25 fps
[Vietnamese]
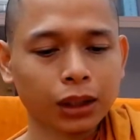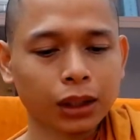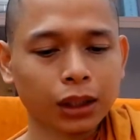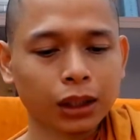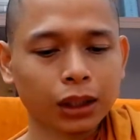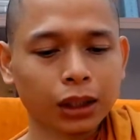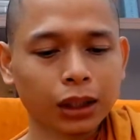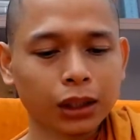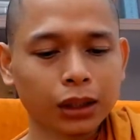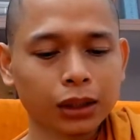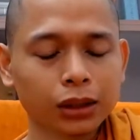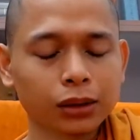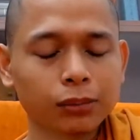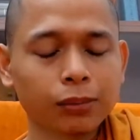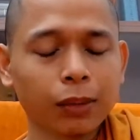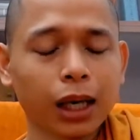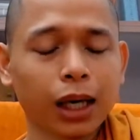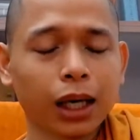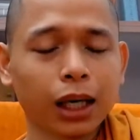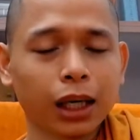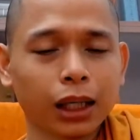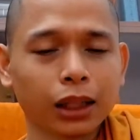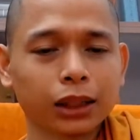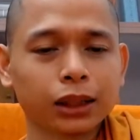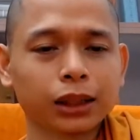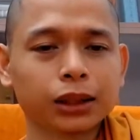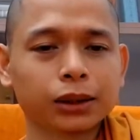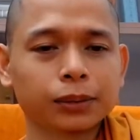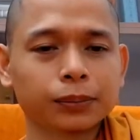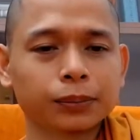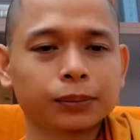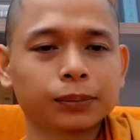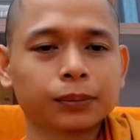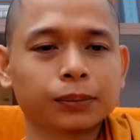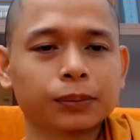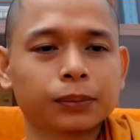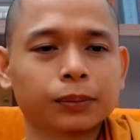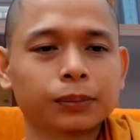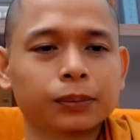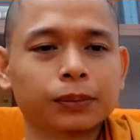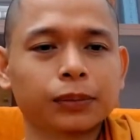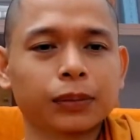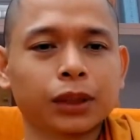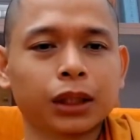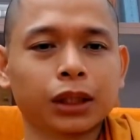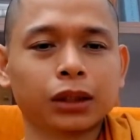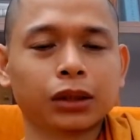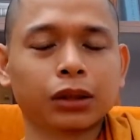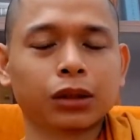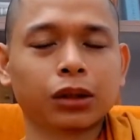cái thứ ba đó
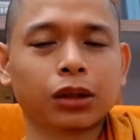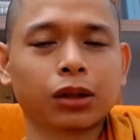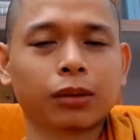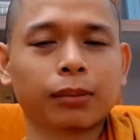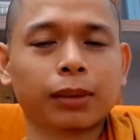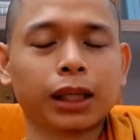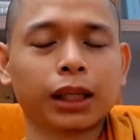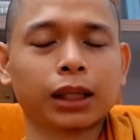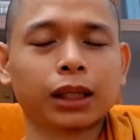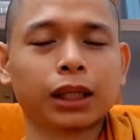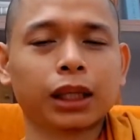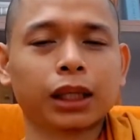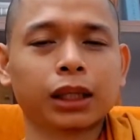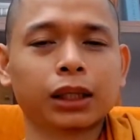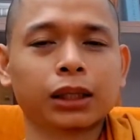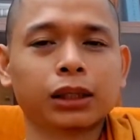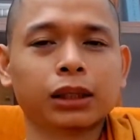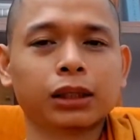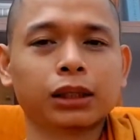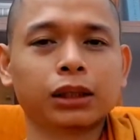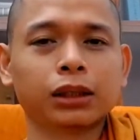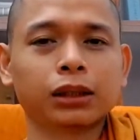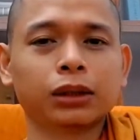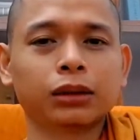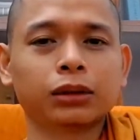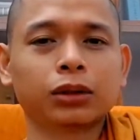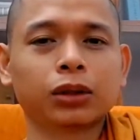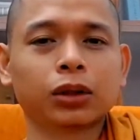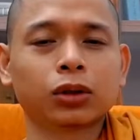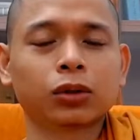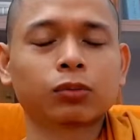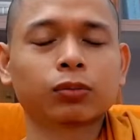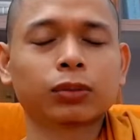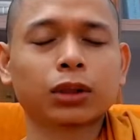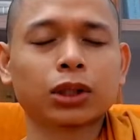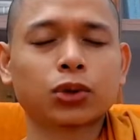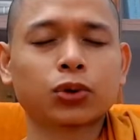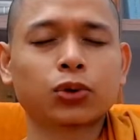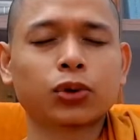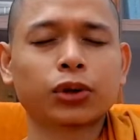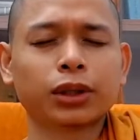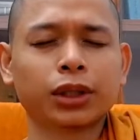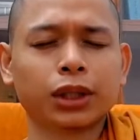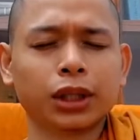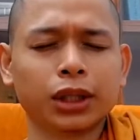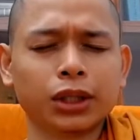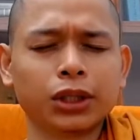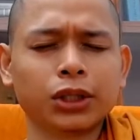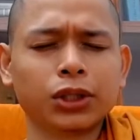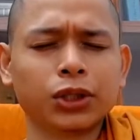là do ban ngày do chúng ta suy
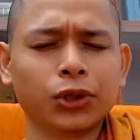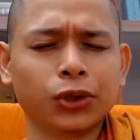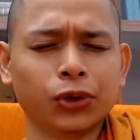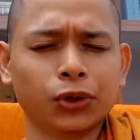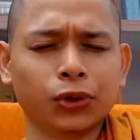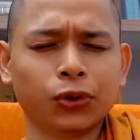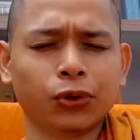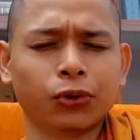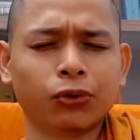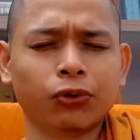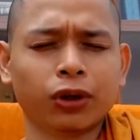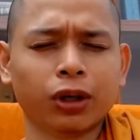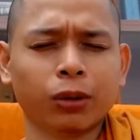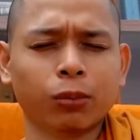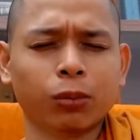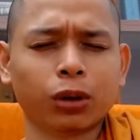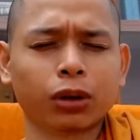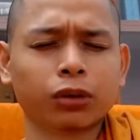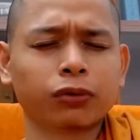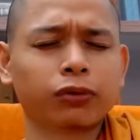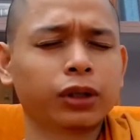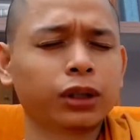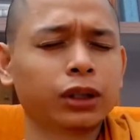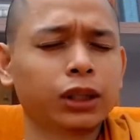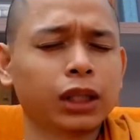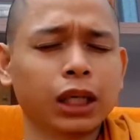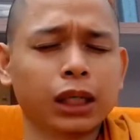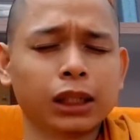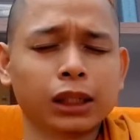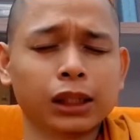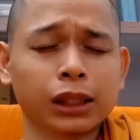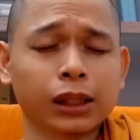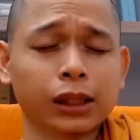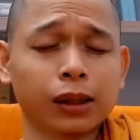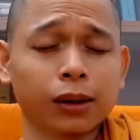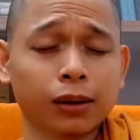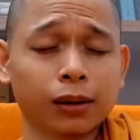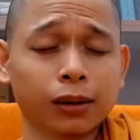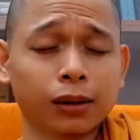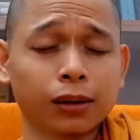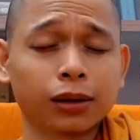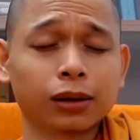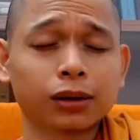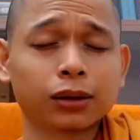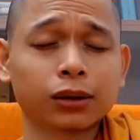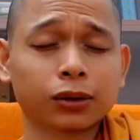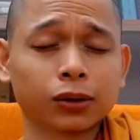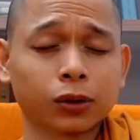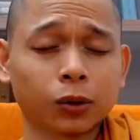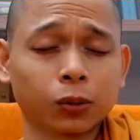nghĩ nhiều về một cái vấn đề gì đó
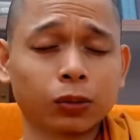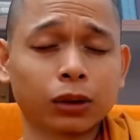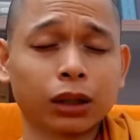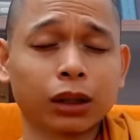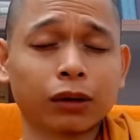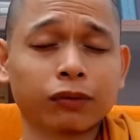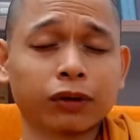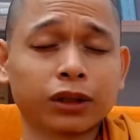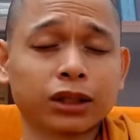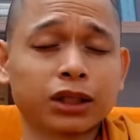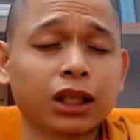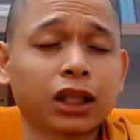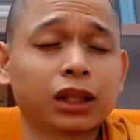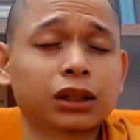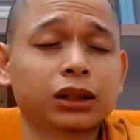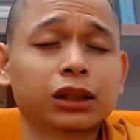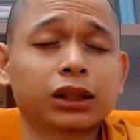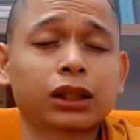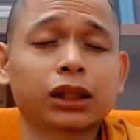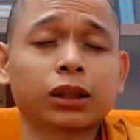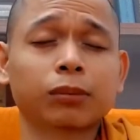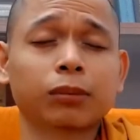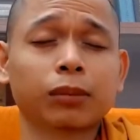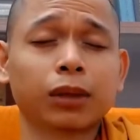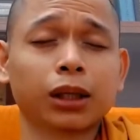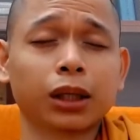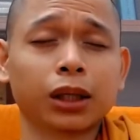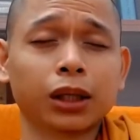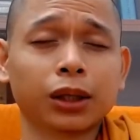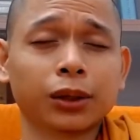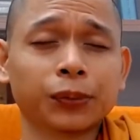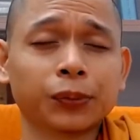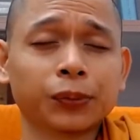nó cũng làm phát sinh ra giấc mơ